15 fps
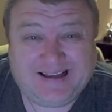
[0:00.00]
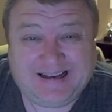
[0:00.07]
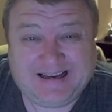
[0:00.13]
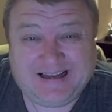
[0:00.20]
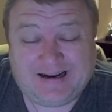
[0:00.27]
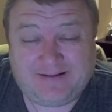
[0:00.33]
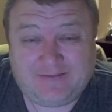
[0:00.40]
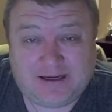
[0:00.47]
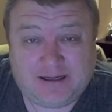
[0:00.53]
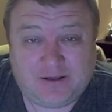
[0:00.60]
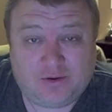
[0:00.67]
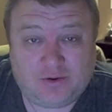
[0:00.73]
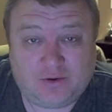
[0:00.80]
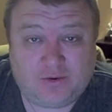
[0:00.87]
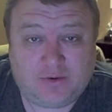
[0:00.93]

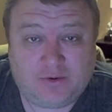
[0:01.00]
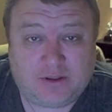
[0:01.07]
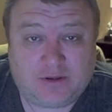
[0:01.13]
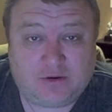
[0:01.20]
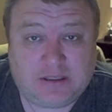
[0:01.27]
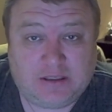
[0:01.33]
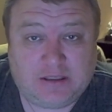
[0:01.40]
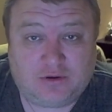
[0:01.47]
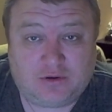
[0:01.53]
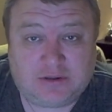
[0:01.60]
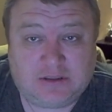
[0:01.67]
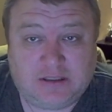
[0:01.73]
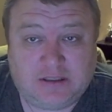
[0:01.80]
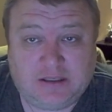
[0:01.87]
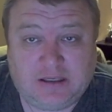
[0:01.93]
grabando nuestro quinto
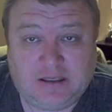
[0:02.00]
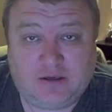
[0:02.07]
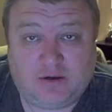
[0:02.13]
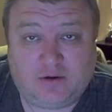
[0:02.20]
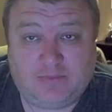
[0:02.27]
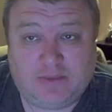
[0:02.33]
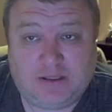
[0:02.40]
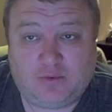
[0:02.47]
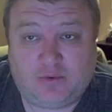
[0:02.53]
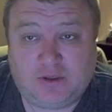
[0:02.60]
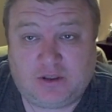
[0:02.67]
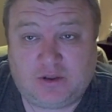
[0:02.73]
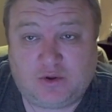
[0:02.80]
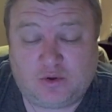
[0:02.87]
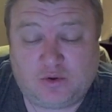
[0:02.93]
CD, los mismos
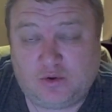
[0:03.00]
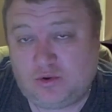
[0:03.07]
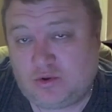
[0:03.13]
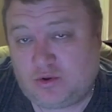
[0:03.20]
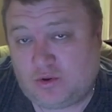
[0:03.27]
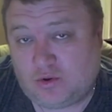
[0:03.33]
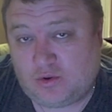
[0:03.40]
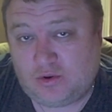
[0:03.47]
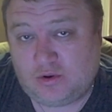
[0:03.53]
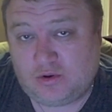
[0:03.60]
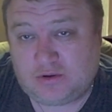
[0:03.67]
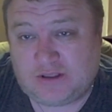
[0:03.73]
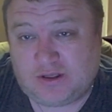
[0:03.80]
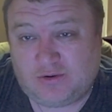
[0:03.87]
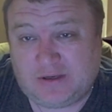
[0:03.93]

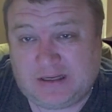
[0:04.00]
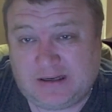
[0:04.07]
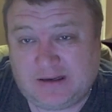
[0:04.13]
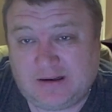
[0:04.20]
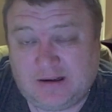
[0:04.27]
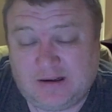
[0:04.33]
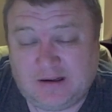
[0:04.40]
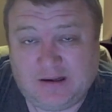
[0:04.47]
estudios donde